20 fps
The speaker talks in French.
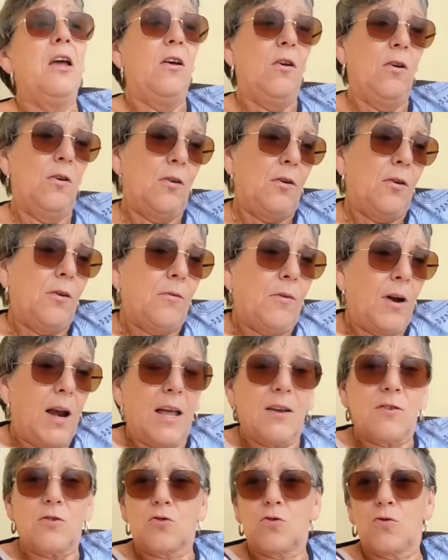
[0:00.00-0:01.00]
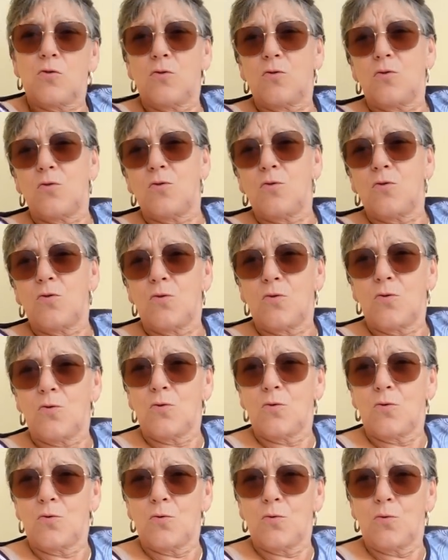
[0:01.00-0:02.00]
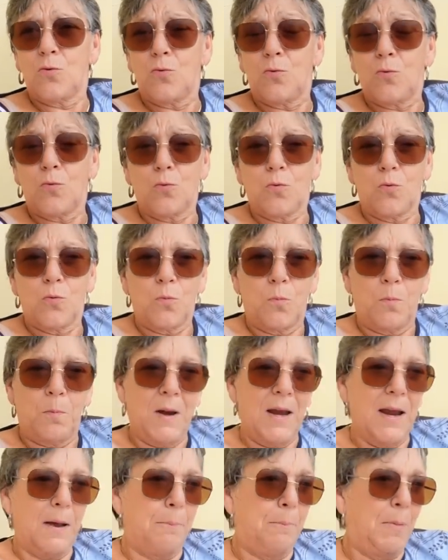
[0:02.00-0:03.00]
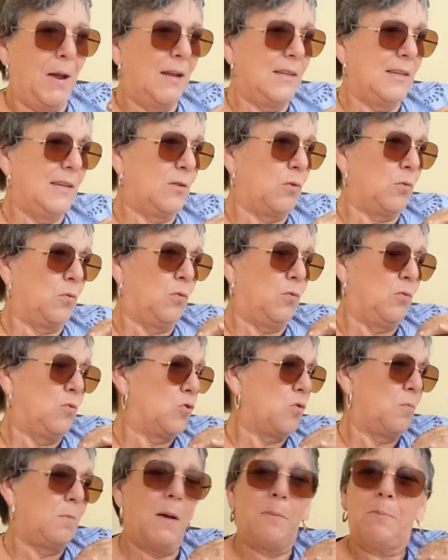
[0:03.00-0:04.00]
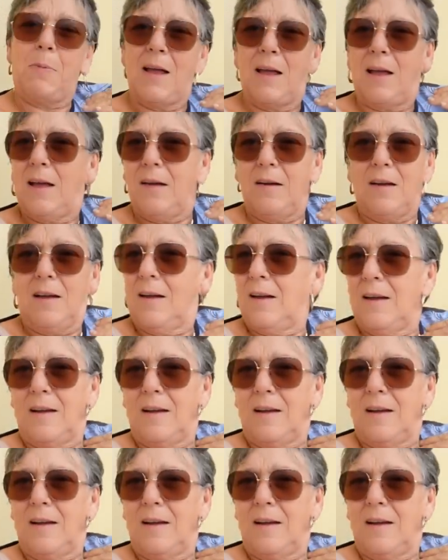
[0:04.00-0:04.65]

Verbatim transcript: Euh, euh, voilà, je perds pas des trucs, je perds pas